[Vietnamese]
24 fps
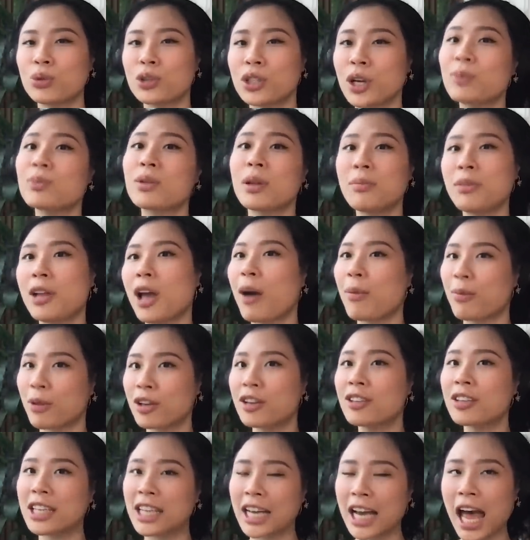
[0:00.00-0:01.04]
trong tâm lý học
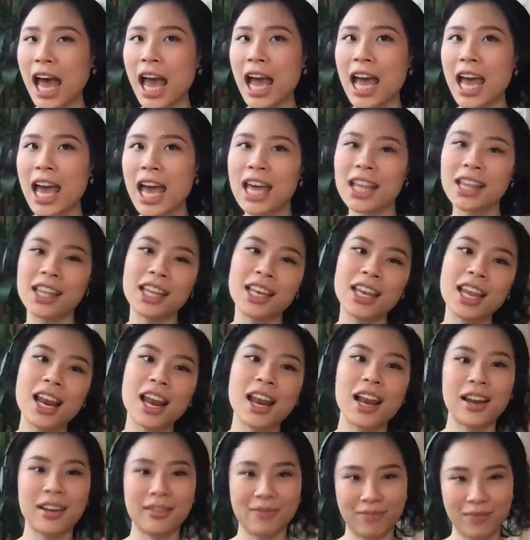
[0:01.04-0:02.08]
là cực kỳ khác thế
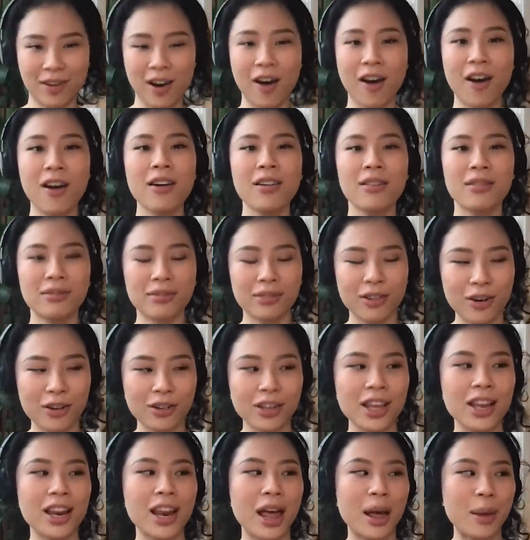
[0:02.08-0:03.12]
nên là đó
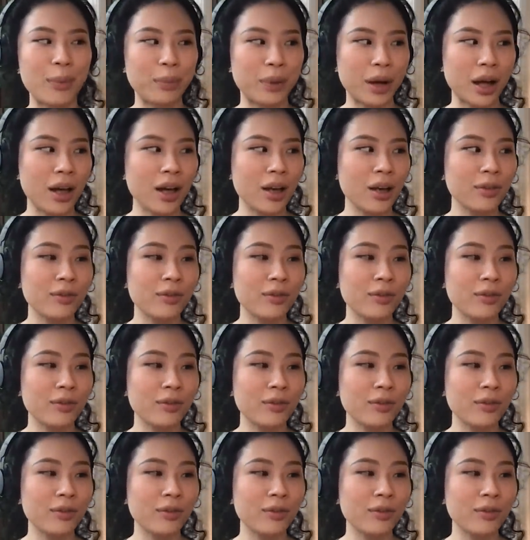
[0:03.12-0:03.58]
có thể làm